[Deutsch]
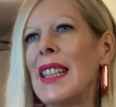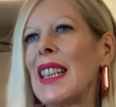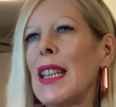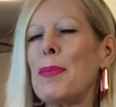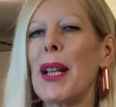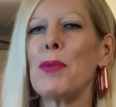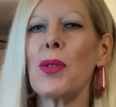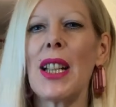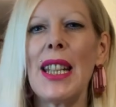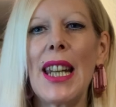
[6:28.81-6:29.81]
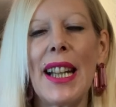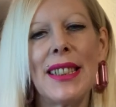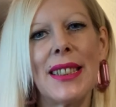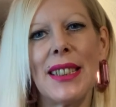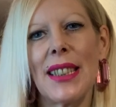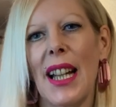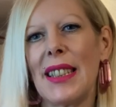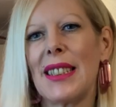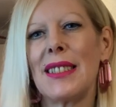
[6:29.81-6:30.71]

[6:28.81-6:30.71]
Der gibt einem so eine Leichtigkeit.